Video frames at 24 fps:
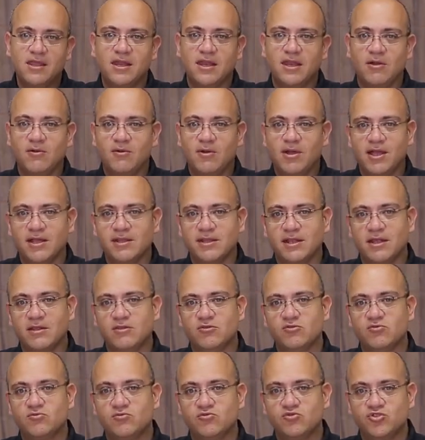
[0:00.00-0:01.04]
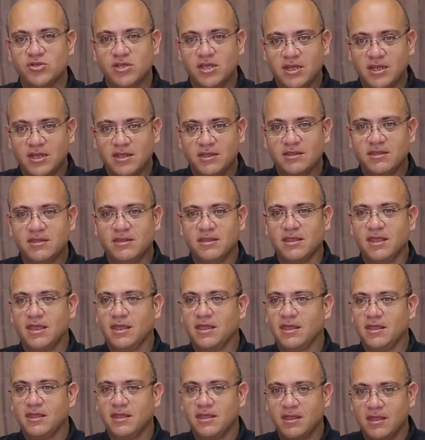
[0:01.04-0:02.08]
لو واحد عنده مشكلة
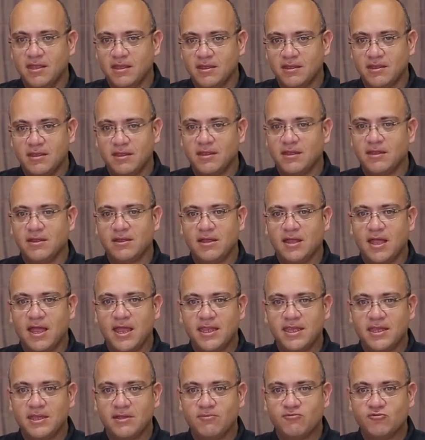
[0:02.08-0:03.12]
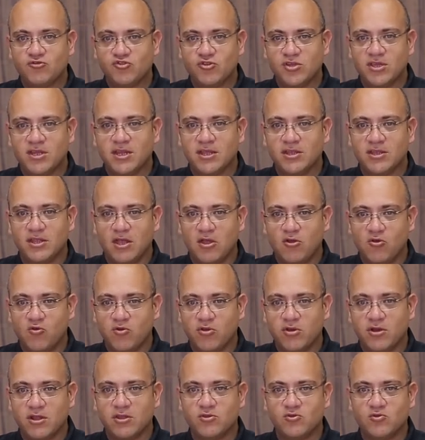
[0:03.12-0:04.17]
آه، آه، أي مشكلة
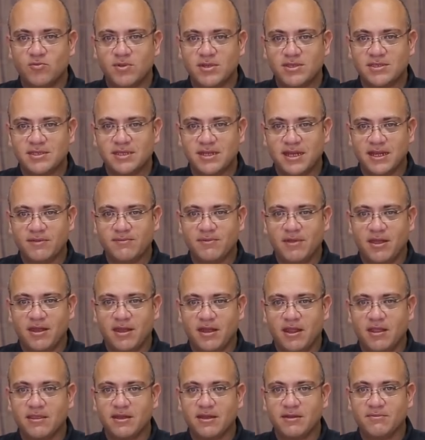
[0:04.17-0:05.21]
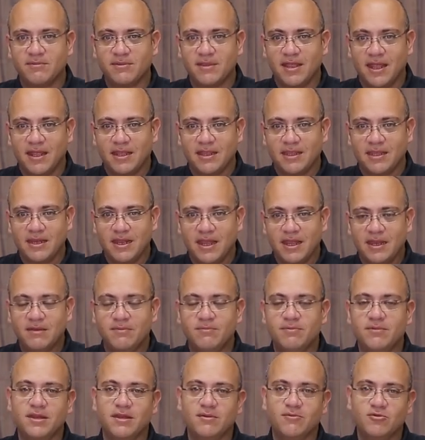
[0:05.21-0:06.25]
أخرى تمثل عبء على العضلة بتاعة
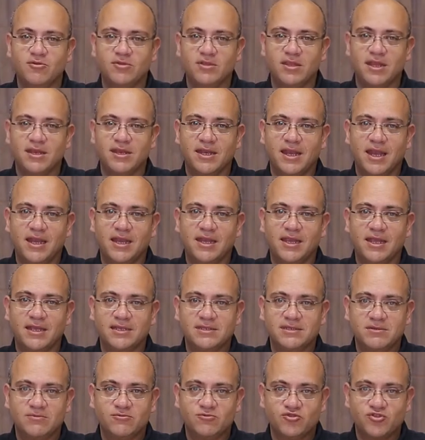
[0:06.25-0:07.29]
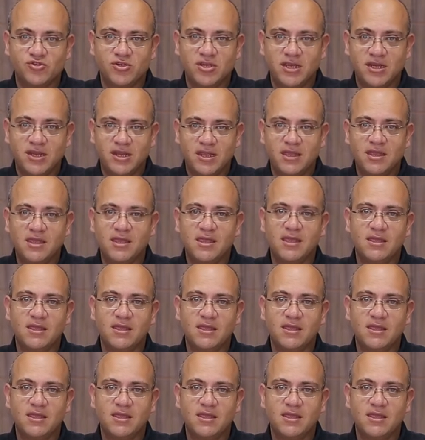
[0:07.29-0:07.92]
القلب لابد أن نعالج هذه المشكلة